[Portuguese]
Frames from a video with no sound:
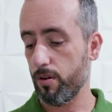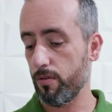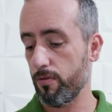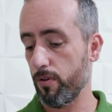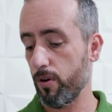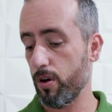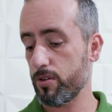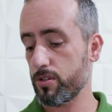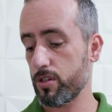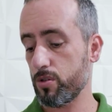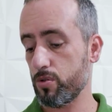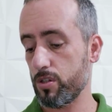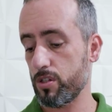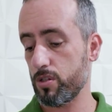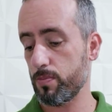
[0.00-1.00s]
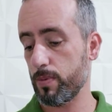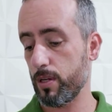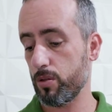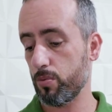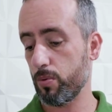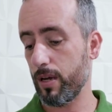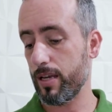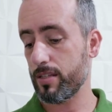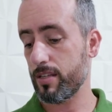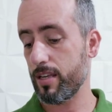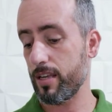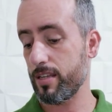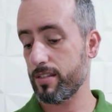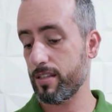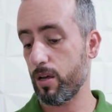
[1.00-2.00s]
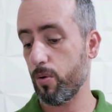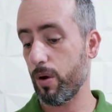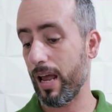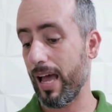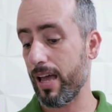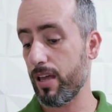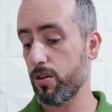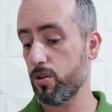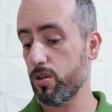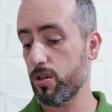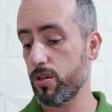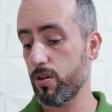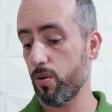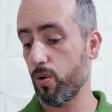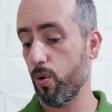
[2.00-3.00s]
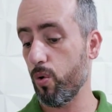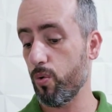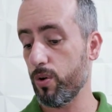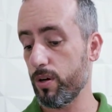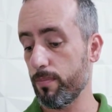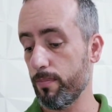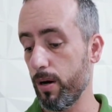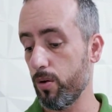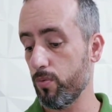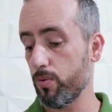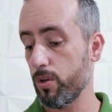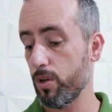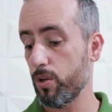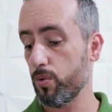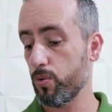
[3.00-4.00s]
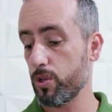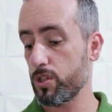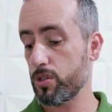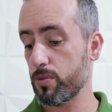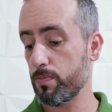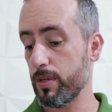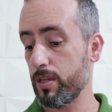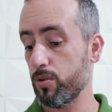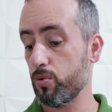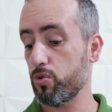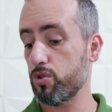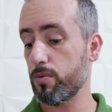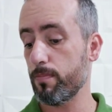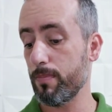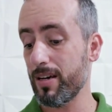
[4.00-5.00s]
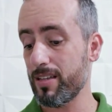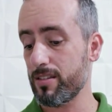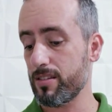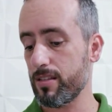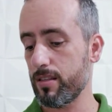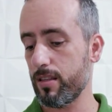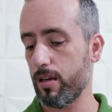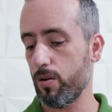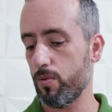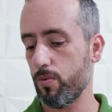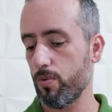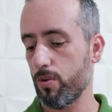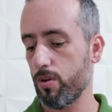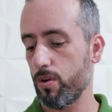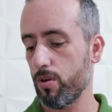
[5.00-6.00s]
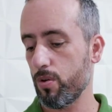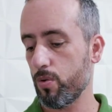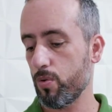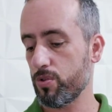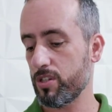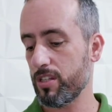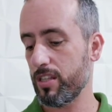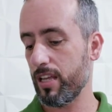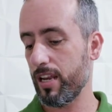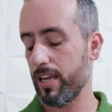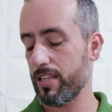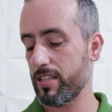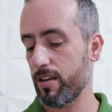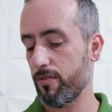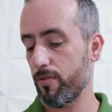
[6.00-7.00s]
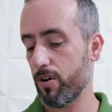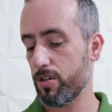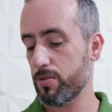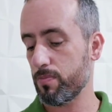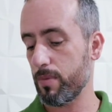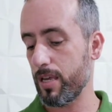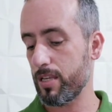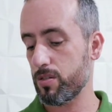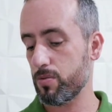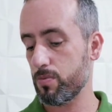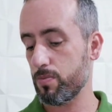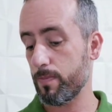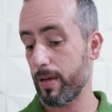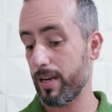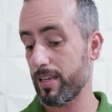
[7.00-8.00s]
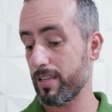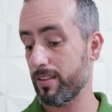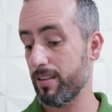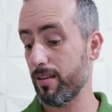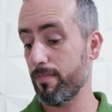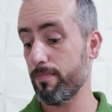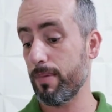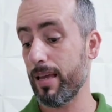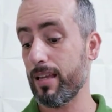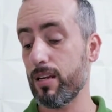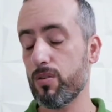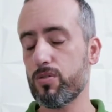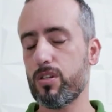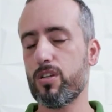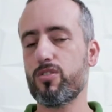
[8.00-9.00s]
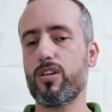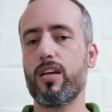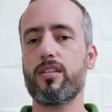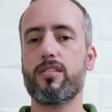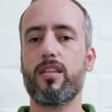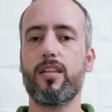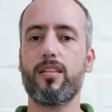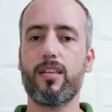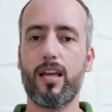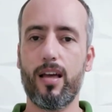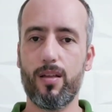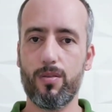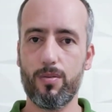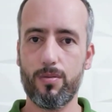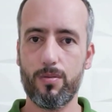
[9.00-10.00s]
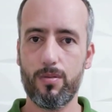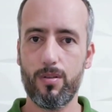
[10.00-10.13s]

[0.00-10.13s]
vós que sois espirituais, restaurai o irmão no espírito de mansidão. Considereis a vós mesmos para que também não sejais tentado,